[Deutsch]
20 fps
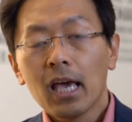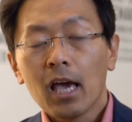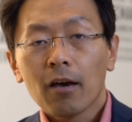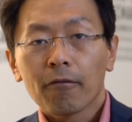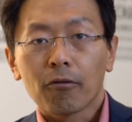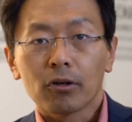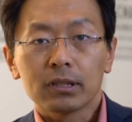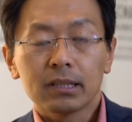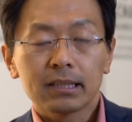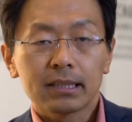
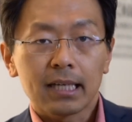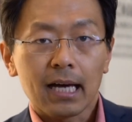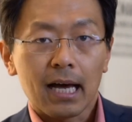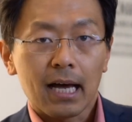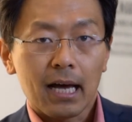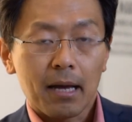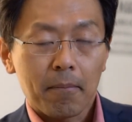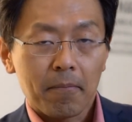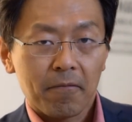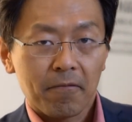Von dieser
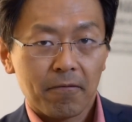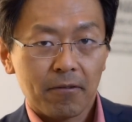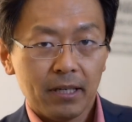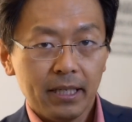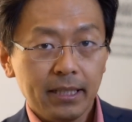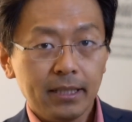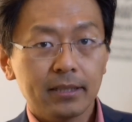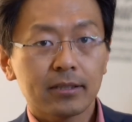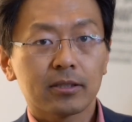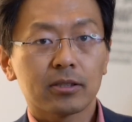
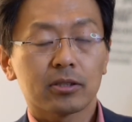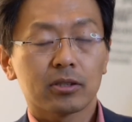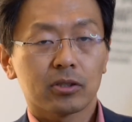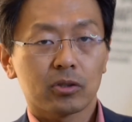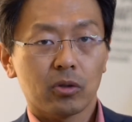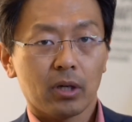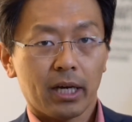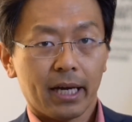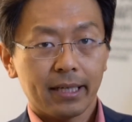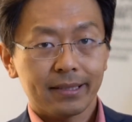Pflicht
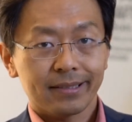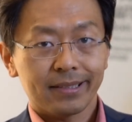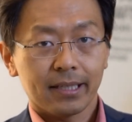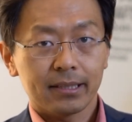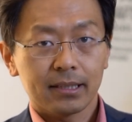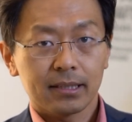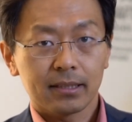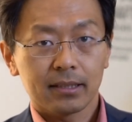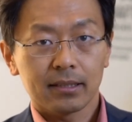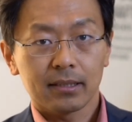zur
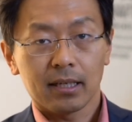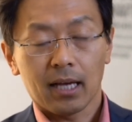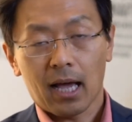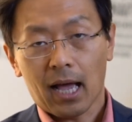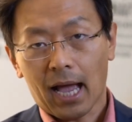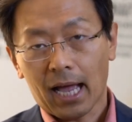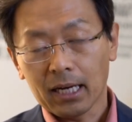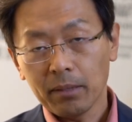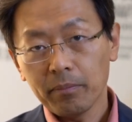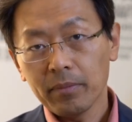rechtzeitigen
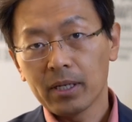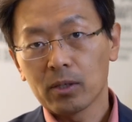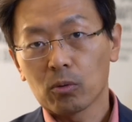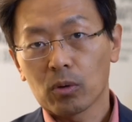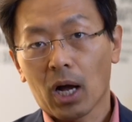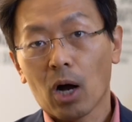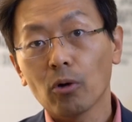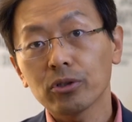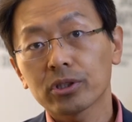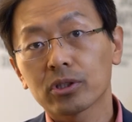Anmeldung
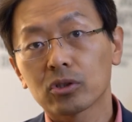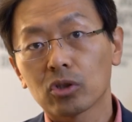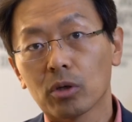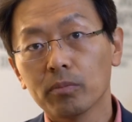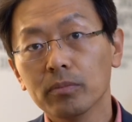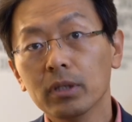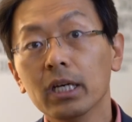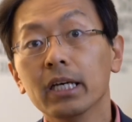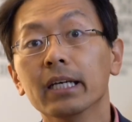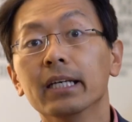
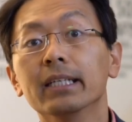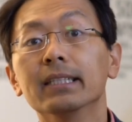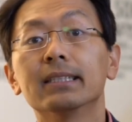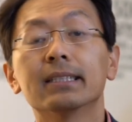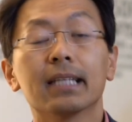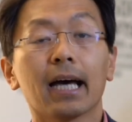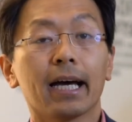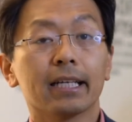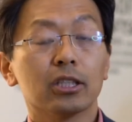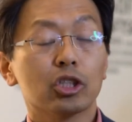ausgenommen
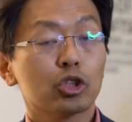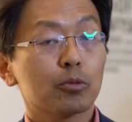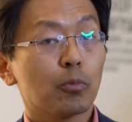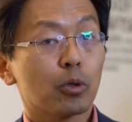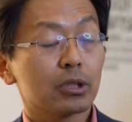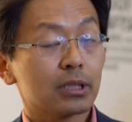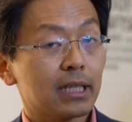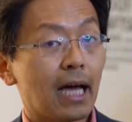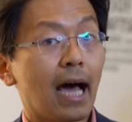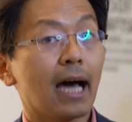ist eine
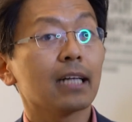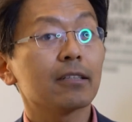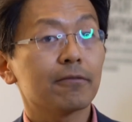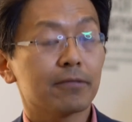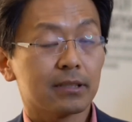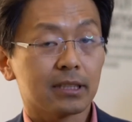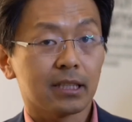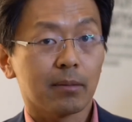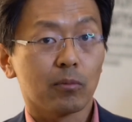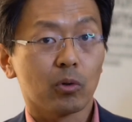
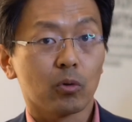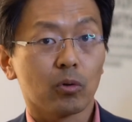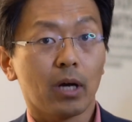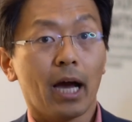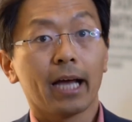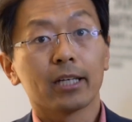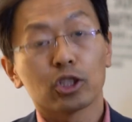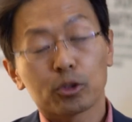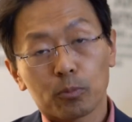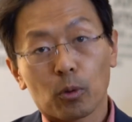Spontanversammlung.
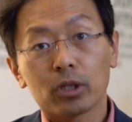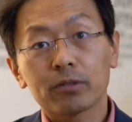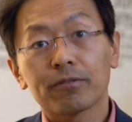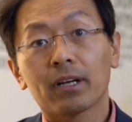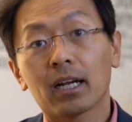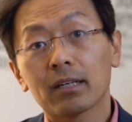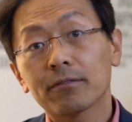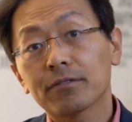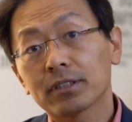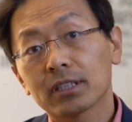Eine
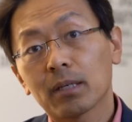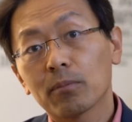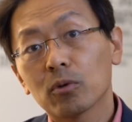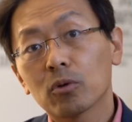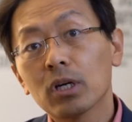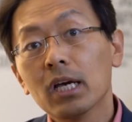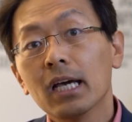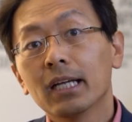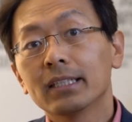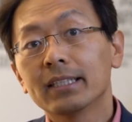Spontanversammlung,
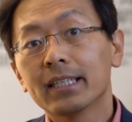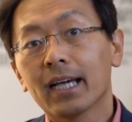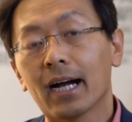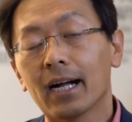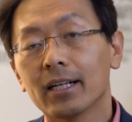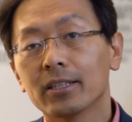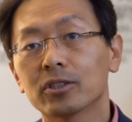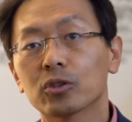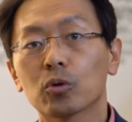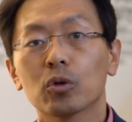die
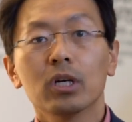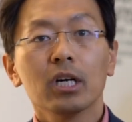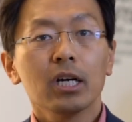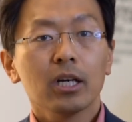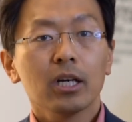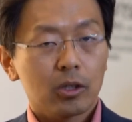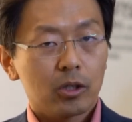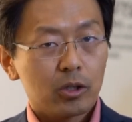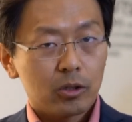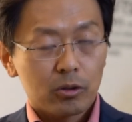also
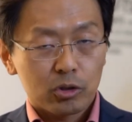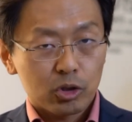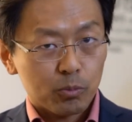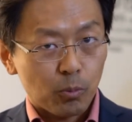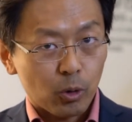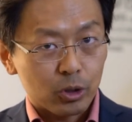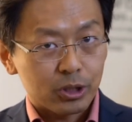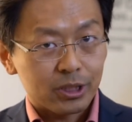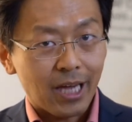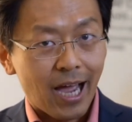
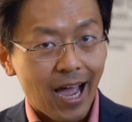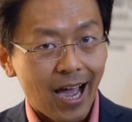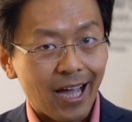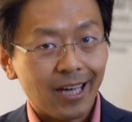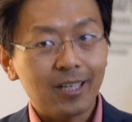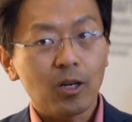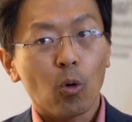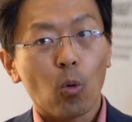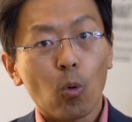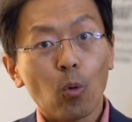
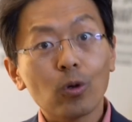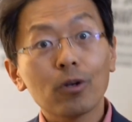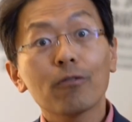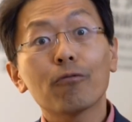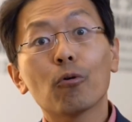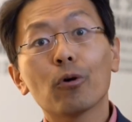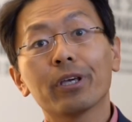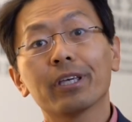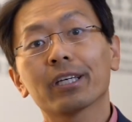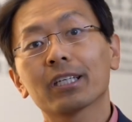spontan ohne
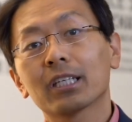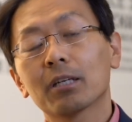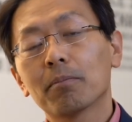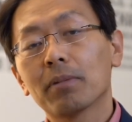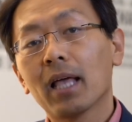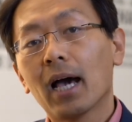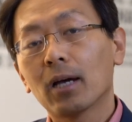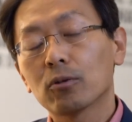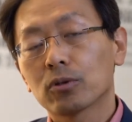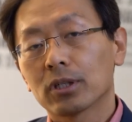vorherige
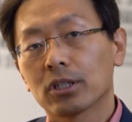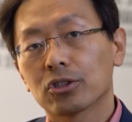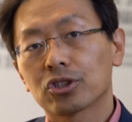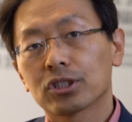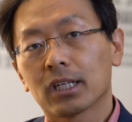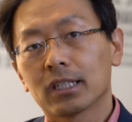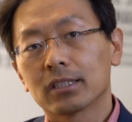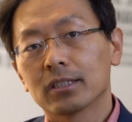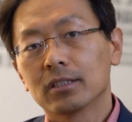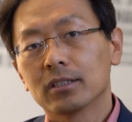Planung
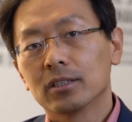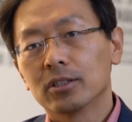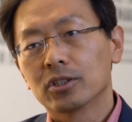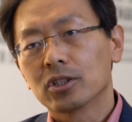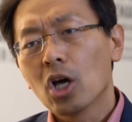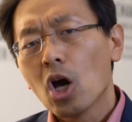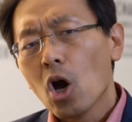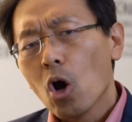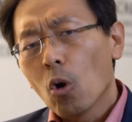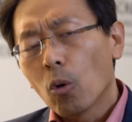entstanden ist.
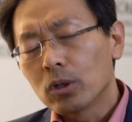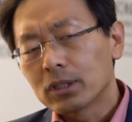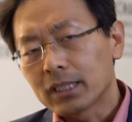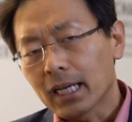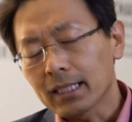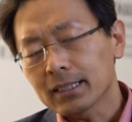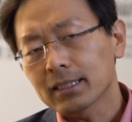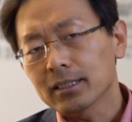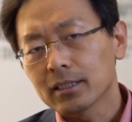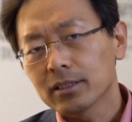Und
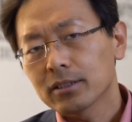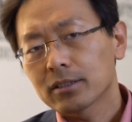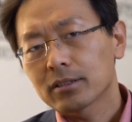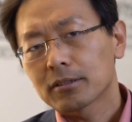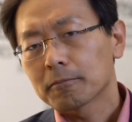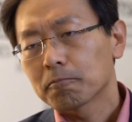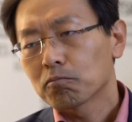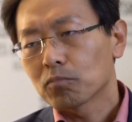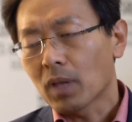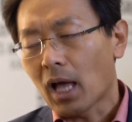das
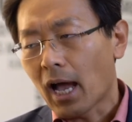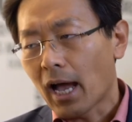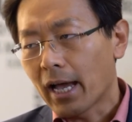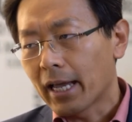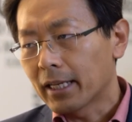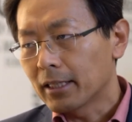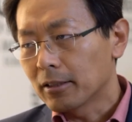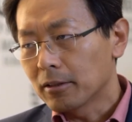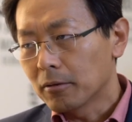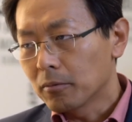ist
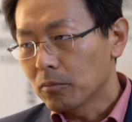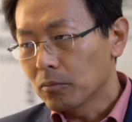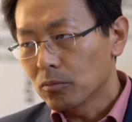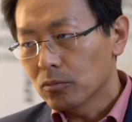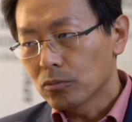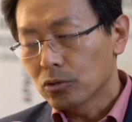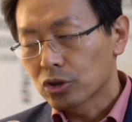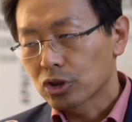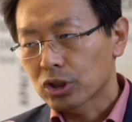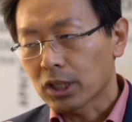ein
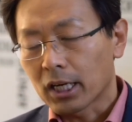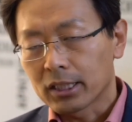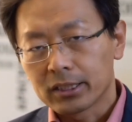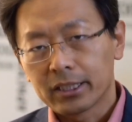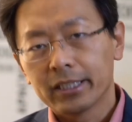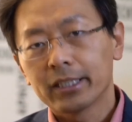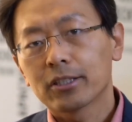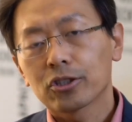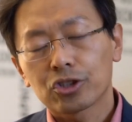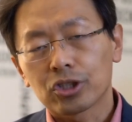
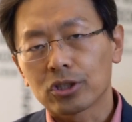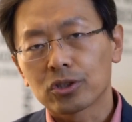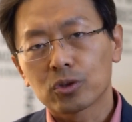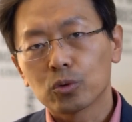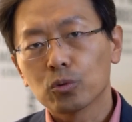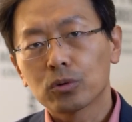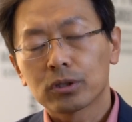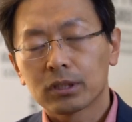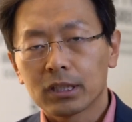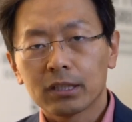strategischer
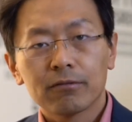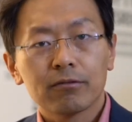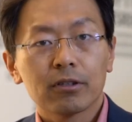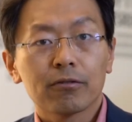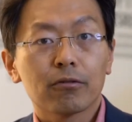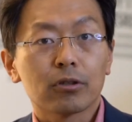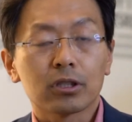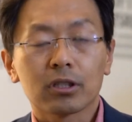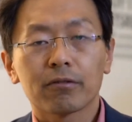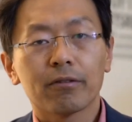Zug, den wir
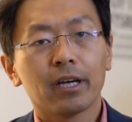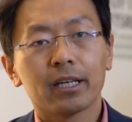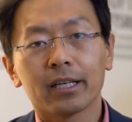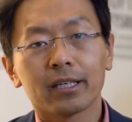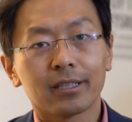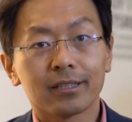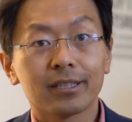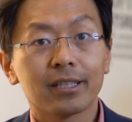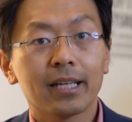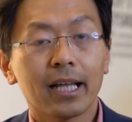von
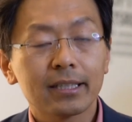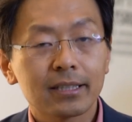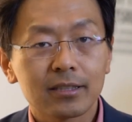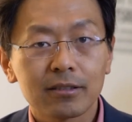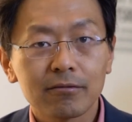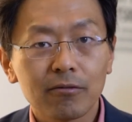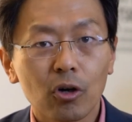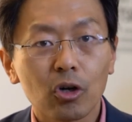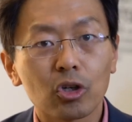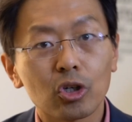Querdenken die
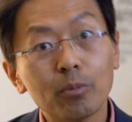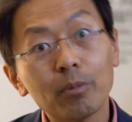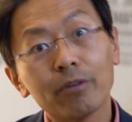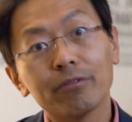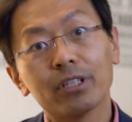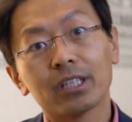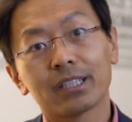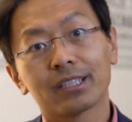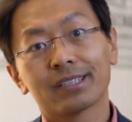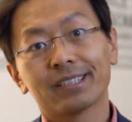letzten Wochen immer
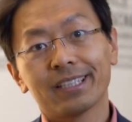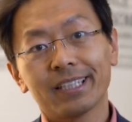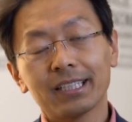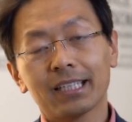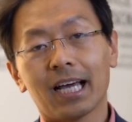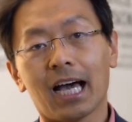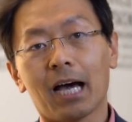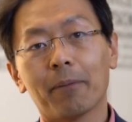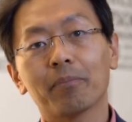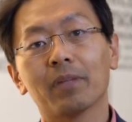wieder gesehen
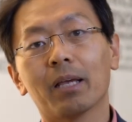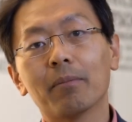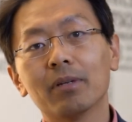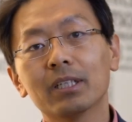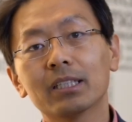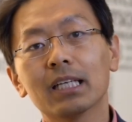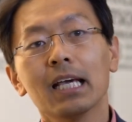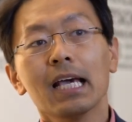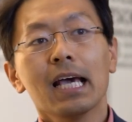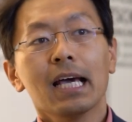haben,
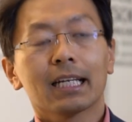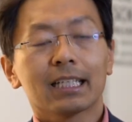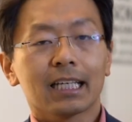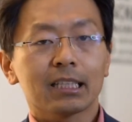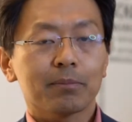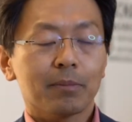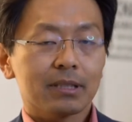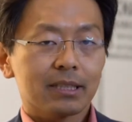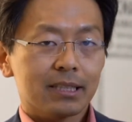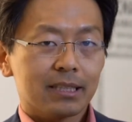nämlich
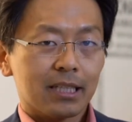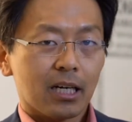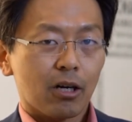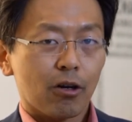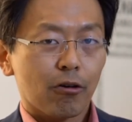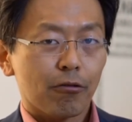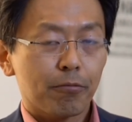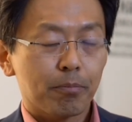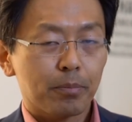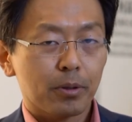dass man sich
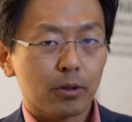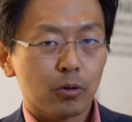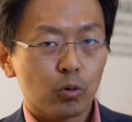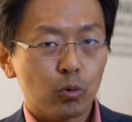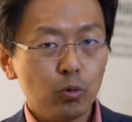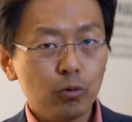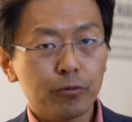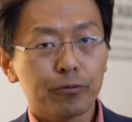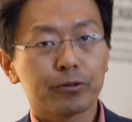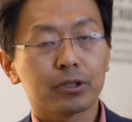darauf
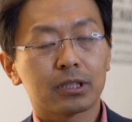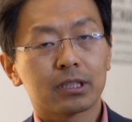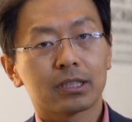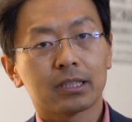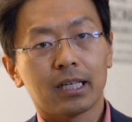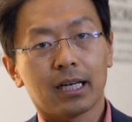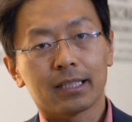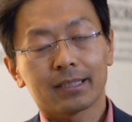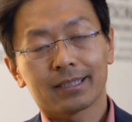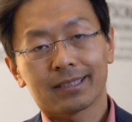beruft,
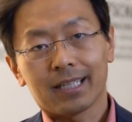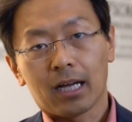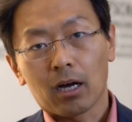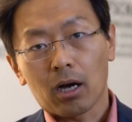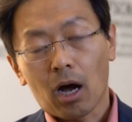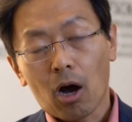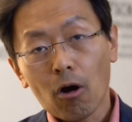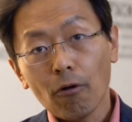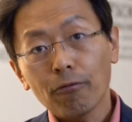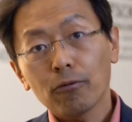dass
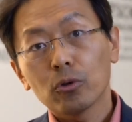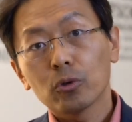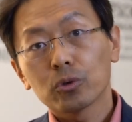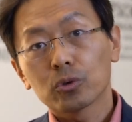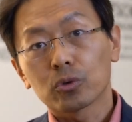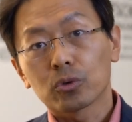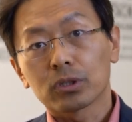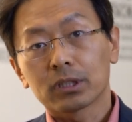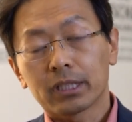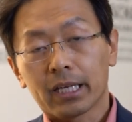nach
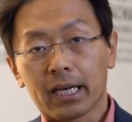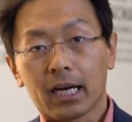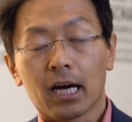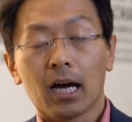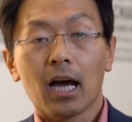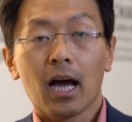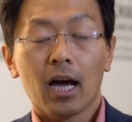Auflösung der